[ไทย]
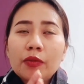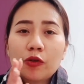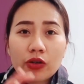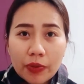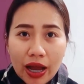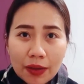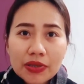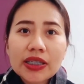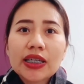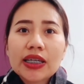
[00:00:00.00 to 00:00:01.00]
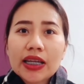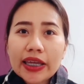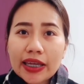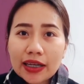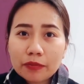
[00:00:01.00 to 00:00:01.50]
มีคุณภาพที่ดีอะไร
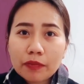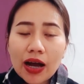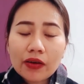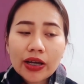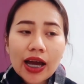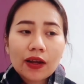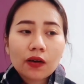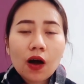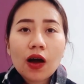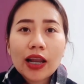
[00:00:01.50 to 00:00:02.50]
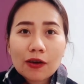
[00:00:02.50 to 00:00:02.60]
เงี้ยหรือเปล่านะคะ แล้วก็